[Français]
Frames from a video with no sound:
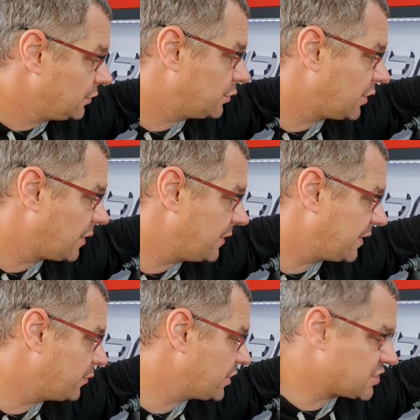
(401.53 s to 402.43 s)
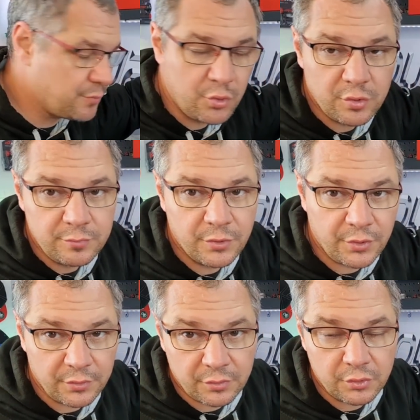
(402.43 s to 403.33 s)
que dans la méca boîte, j'ai beaucoup de
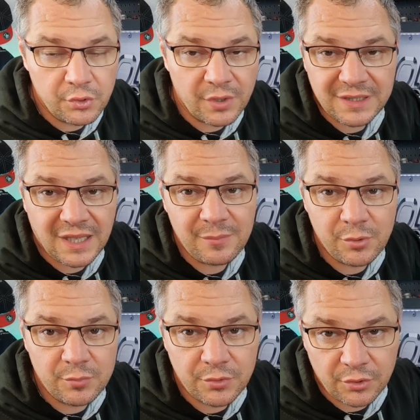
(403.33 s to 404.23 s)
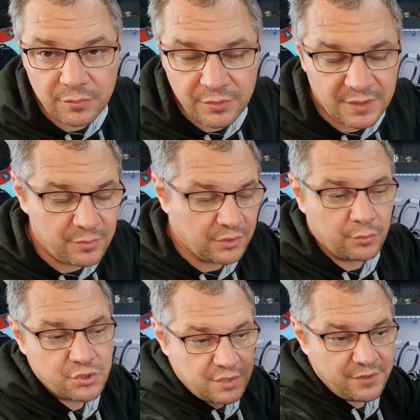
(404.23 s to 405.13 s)
moteurs de scooter et très peu de moteurs de méca boîte.
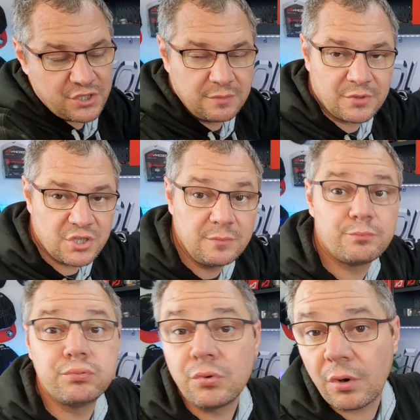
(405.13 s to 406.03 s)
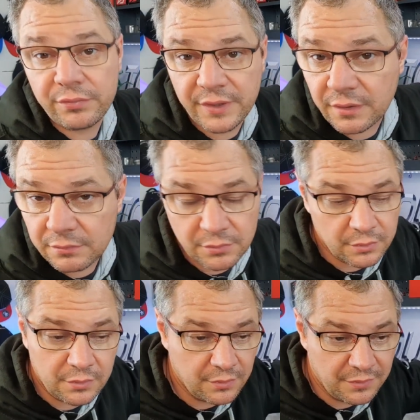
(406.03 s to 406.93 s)
Donc j'avais acheté une machine pour en faire,
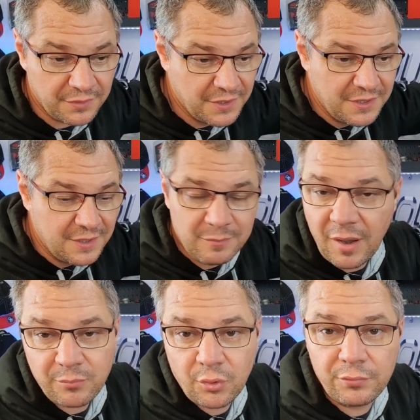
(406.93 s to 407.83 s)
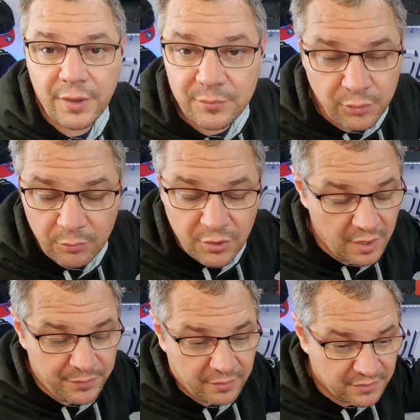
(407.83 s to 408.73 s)
euh, bah, pour en faire une pour
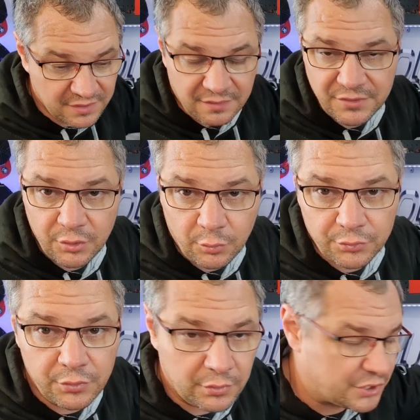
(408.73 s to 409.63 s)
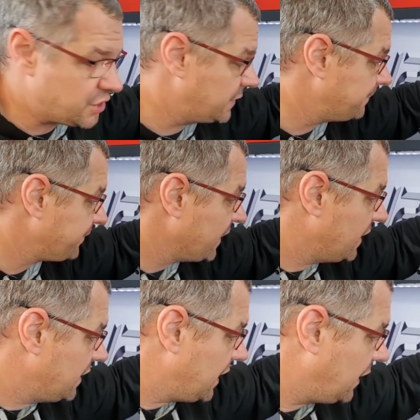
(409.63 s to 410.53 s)
moi, puis comme ça, ça faisait des contenus sur la chaîne.
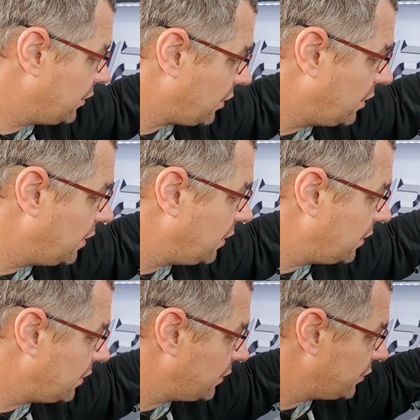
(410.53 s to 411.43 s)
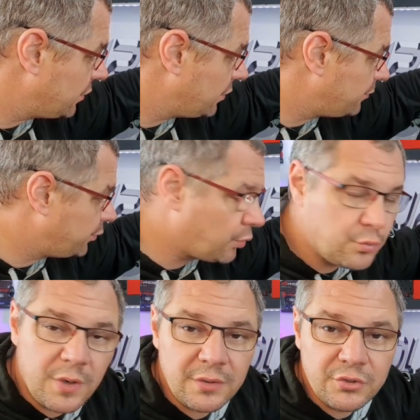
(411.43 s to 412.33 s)
Alors, euh,
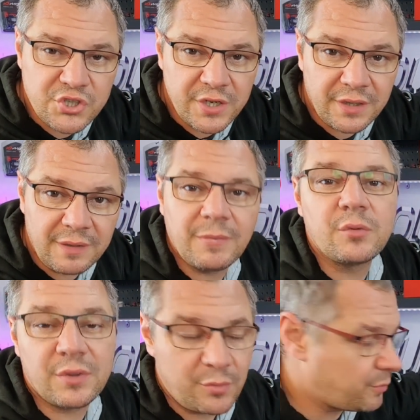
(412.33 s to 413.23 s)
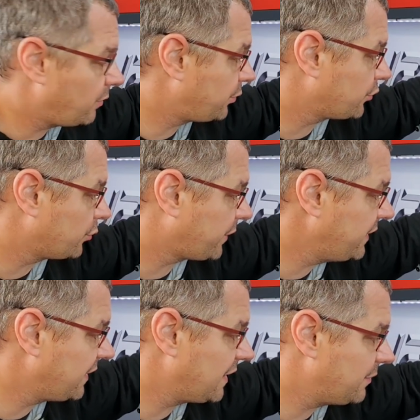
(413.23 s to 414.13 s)
pourquoi une générique bah, Tout simplement pour son
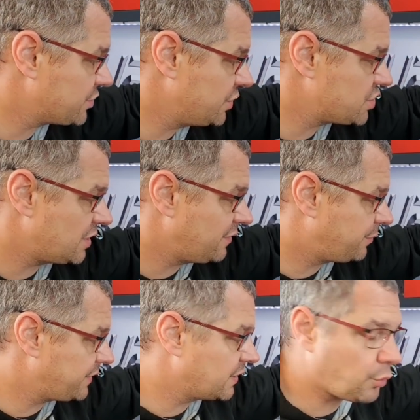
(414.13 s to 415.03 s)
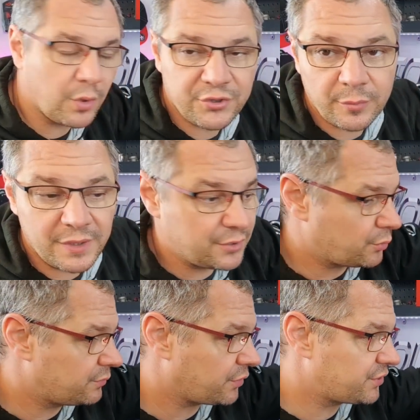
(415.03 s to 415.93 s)
prix. Hein. La machine, je l'avais payée 300 balles,
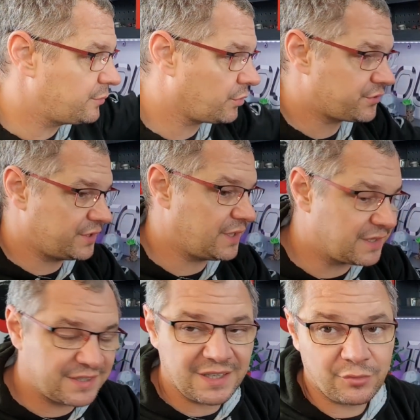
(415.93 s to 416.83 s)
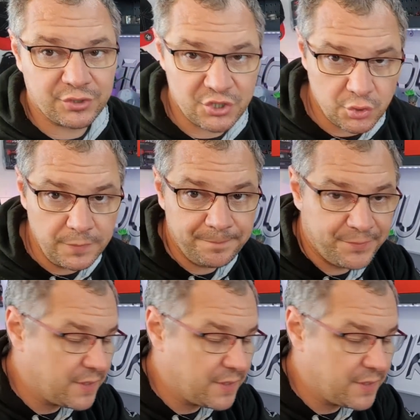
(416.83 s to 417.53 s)
donc forcément, c'est assez avantageux.